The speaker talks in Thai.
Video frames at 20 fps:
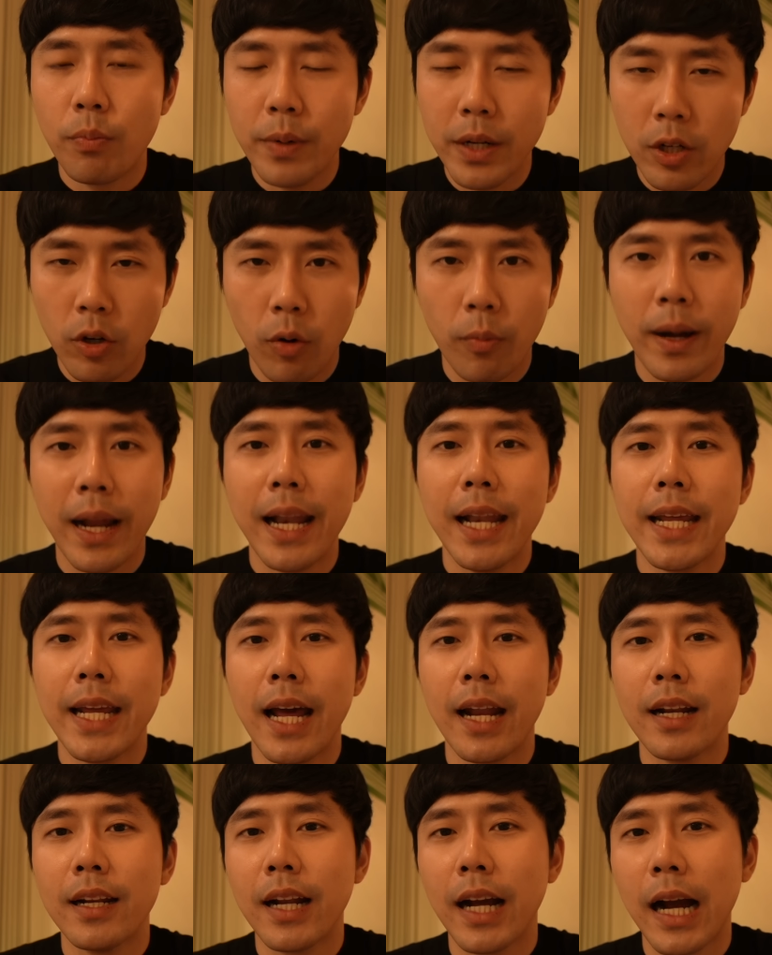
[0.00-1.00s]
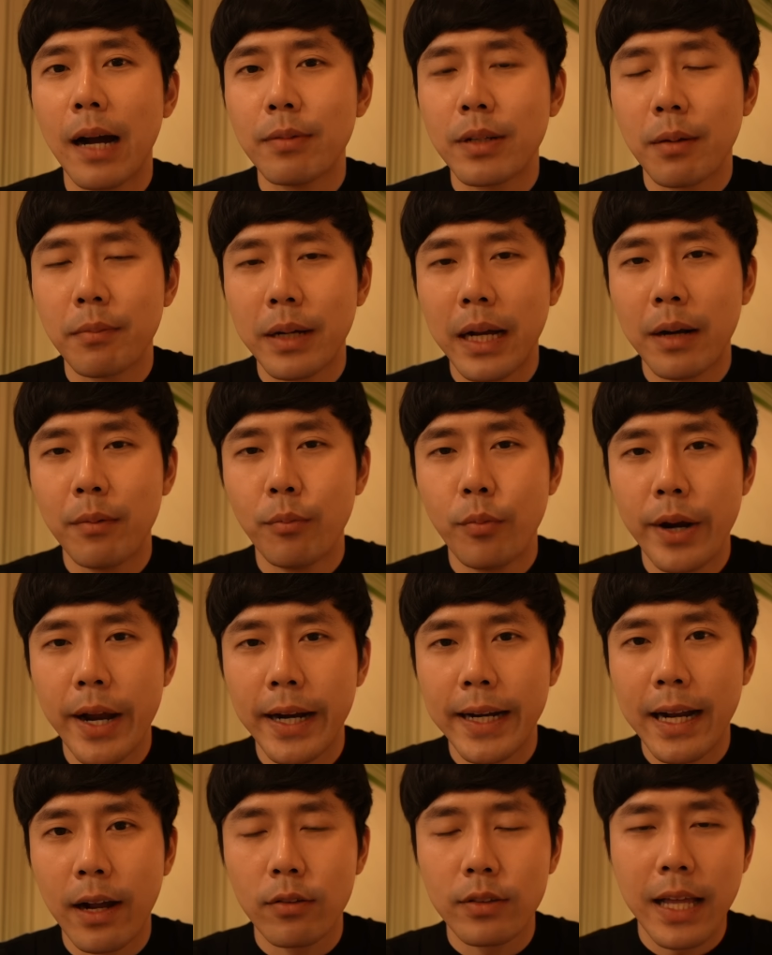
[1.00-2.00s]
60,000 เหรียญนะครับทำการเบรก
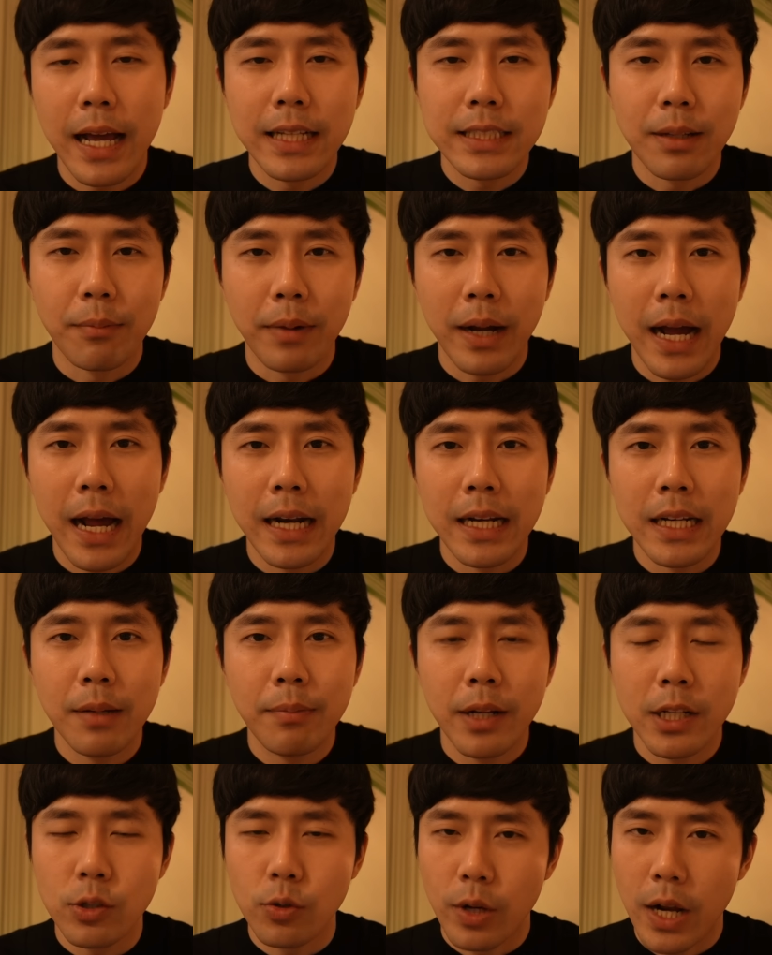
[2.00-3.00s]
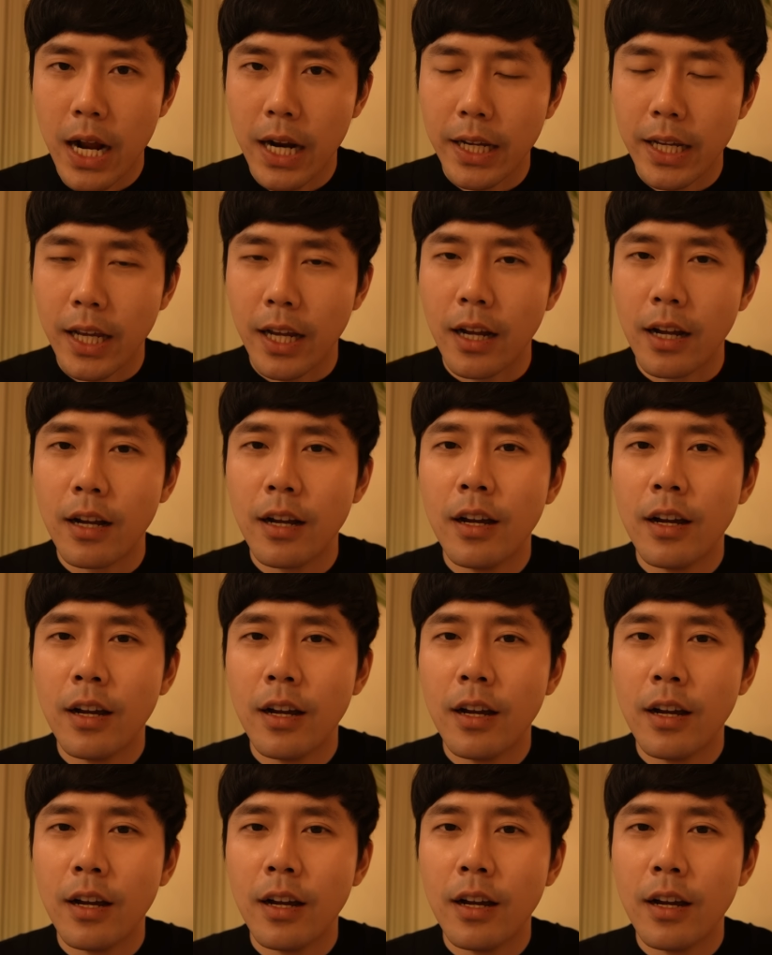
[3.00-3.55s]
แนวต้านสำคัญที่เป็นจุดอ้างอิง